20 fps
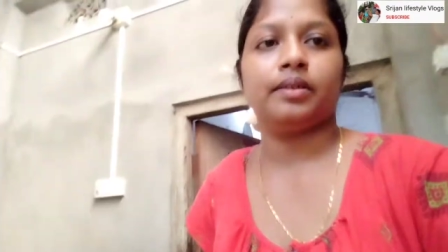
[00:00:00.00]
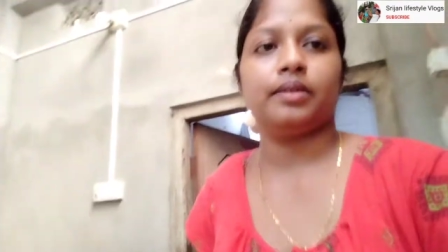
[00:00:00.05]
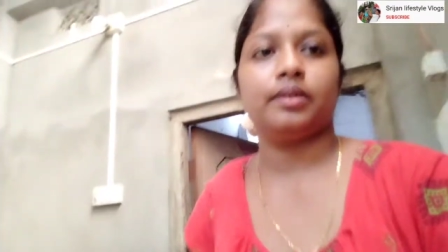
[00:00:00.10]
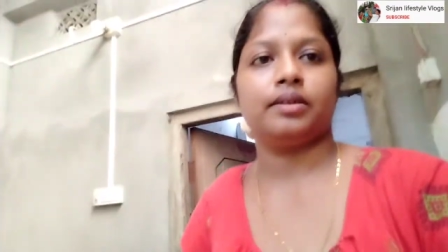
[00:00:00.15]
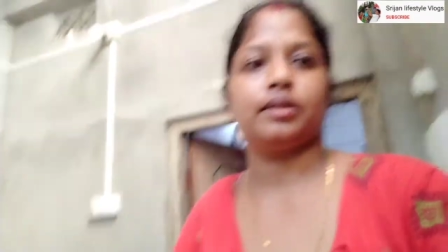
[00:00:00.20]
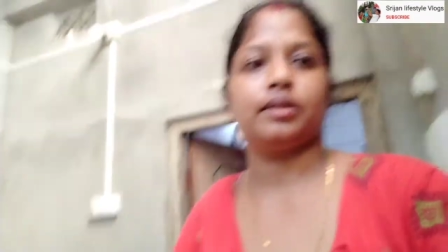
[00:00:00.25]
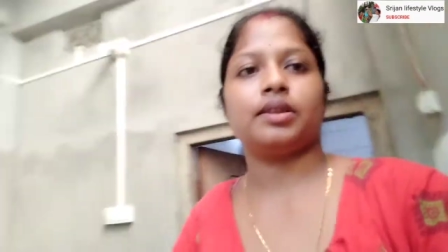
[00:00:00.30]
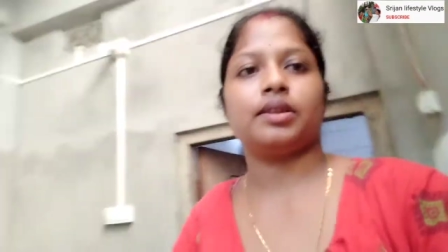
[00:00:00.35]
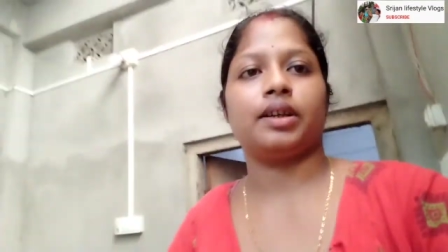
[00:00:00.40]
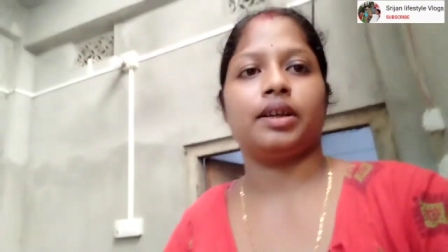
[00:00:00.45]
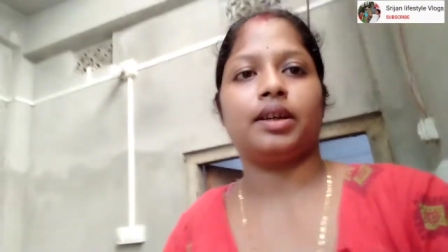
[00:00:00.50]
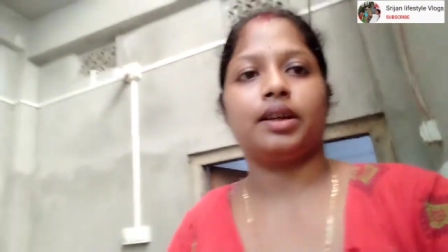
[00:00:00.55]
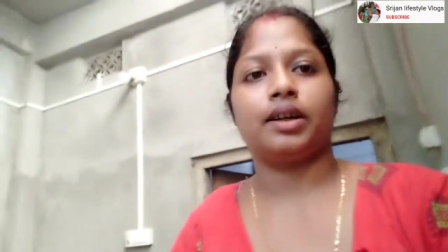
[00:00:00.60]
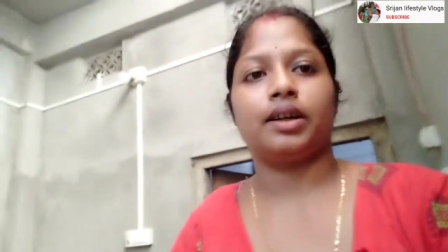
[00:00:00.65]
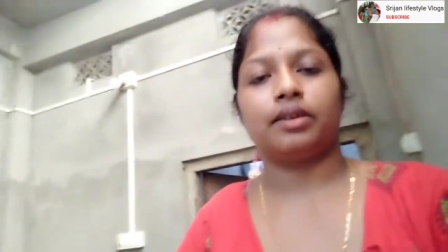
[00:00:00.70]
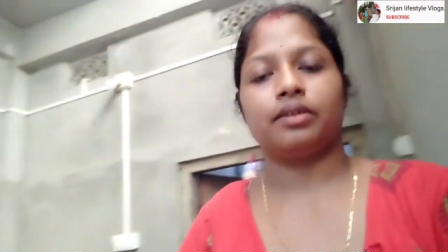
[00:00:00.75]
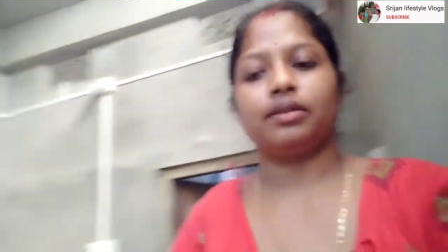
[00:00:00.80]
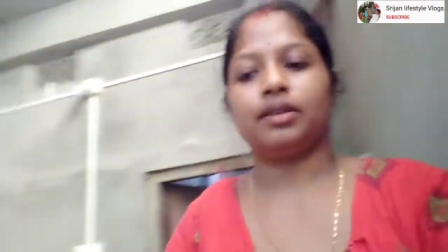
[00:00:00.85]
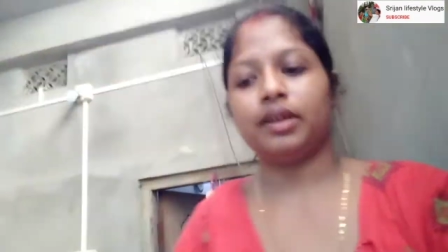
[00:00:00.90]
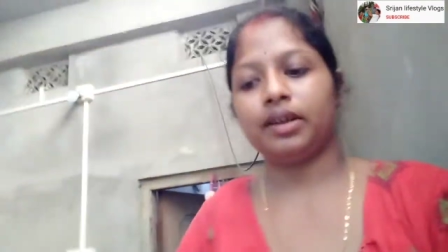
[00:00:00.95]
তো সেই
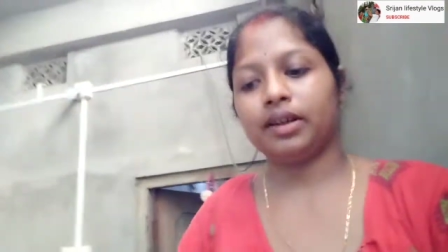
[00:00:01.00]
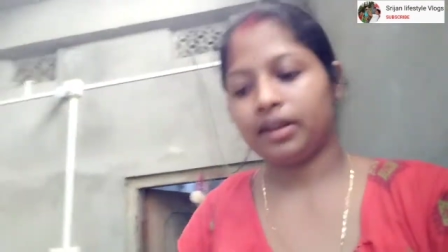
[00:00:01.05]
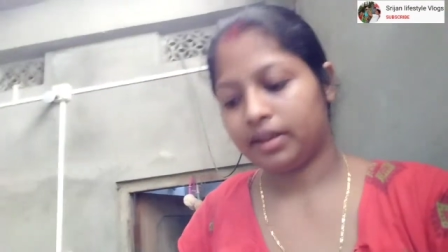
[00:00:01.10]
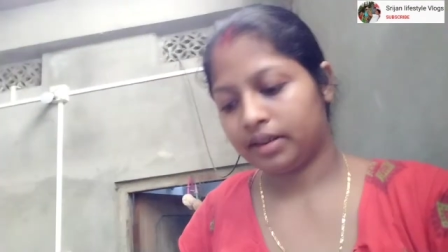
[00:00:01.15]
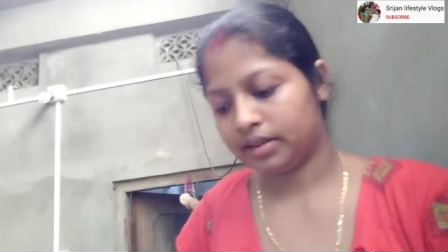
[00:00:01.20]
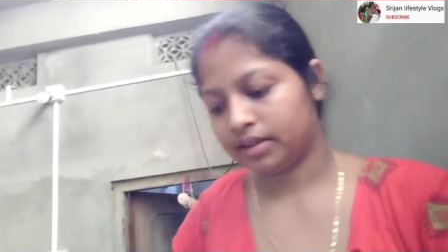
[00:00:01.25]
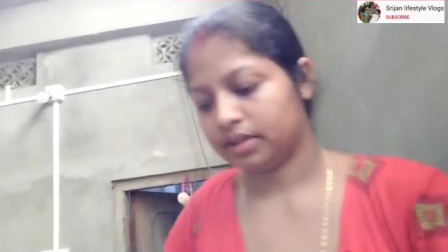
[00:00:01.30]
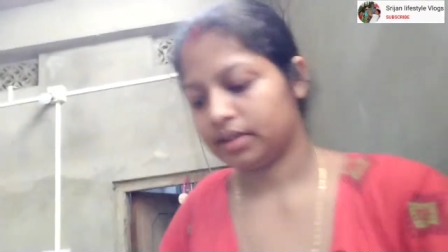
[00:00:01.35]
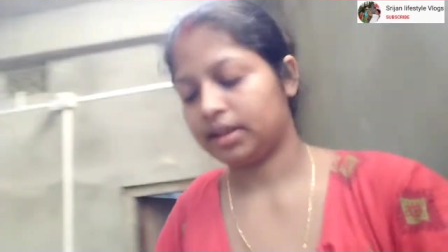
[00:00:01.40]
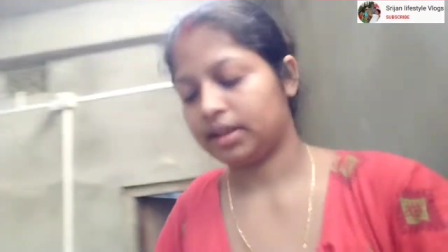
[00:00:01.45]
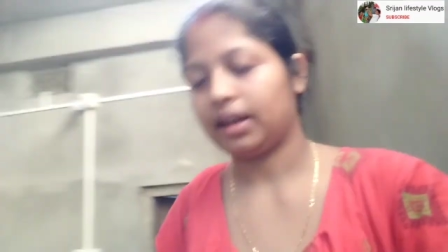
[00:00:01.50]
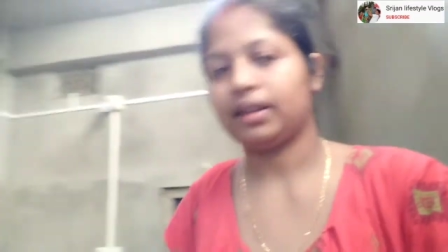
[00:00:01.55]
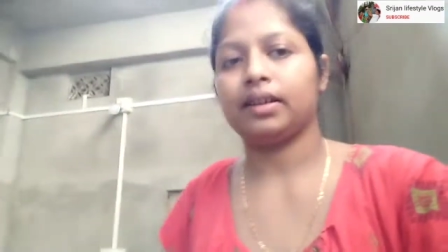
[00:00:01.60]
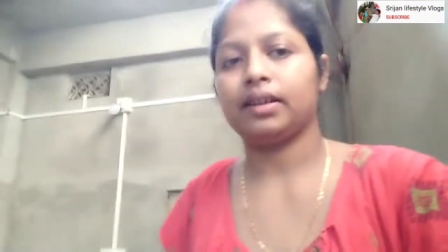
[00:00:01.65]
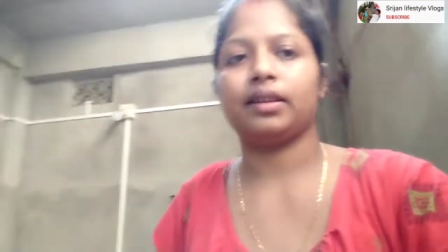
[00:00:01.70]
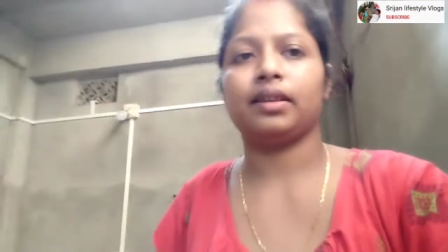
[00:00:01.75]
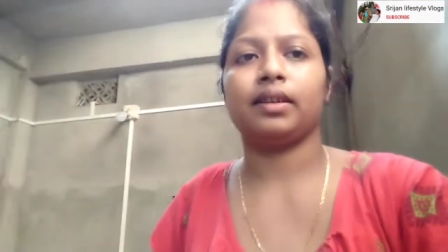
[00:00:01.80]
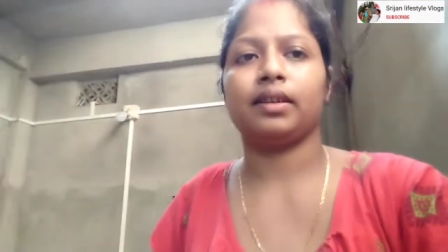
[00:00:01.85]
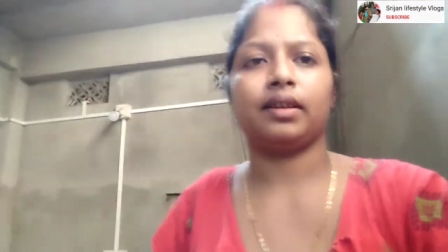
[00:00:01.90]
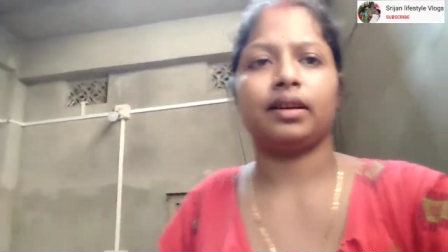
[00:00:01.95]
কারণে ছাদে
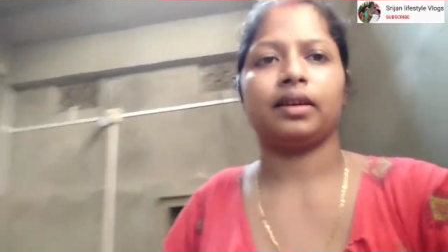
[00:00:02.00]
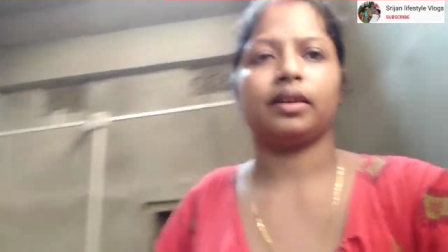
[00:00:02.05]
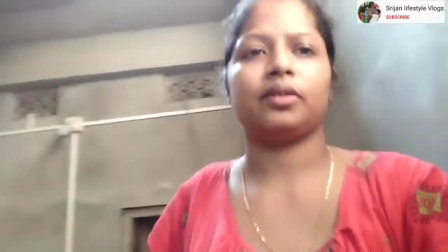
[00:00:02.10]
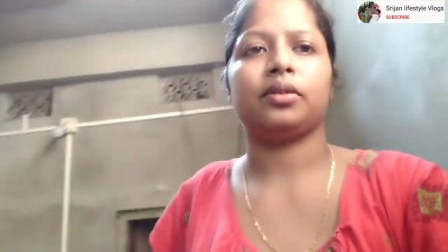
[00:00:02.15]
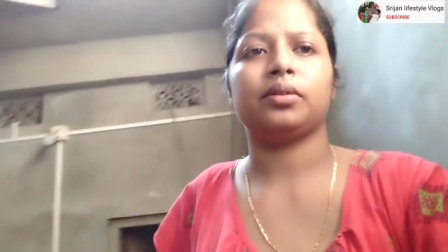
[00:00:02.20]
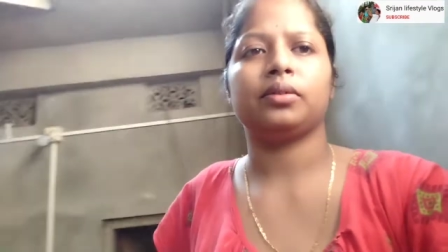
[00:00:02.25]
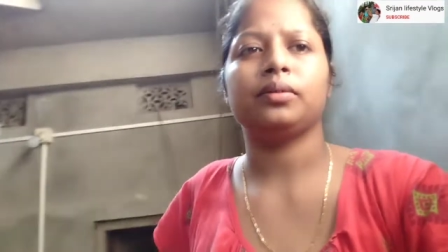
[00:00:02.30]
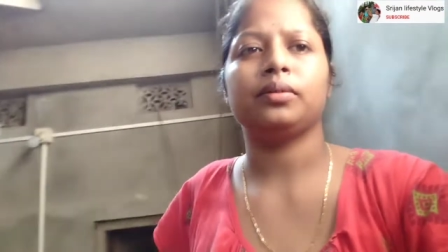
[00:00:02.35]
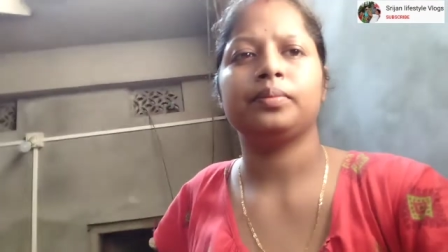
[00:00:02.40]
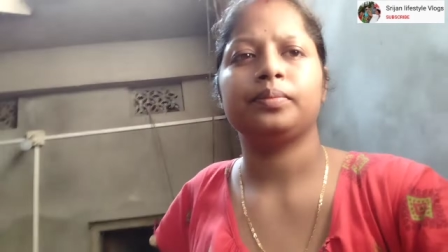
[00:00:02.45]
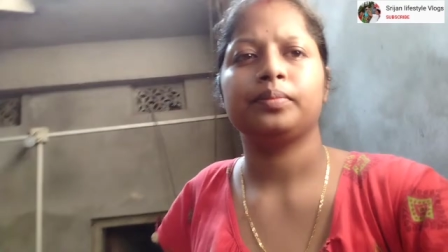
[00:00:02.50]
থেকে এখন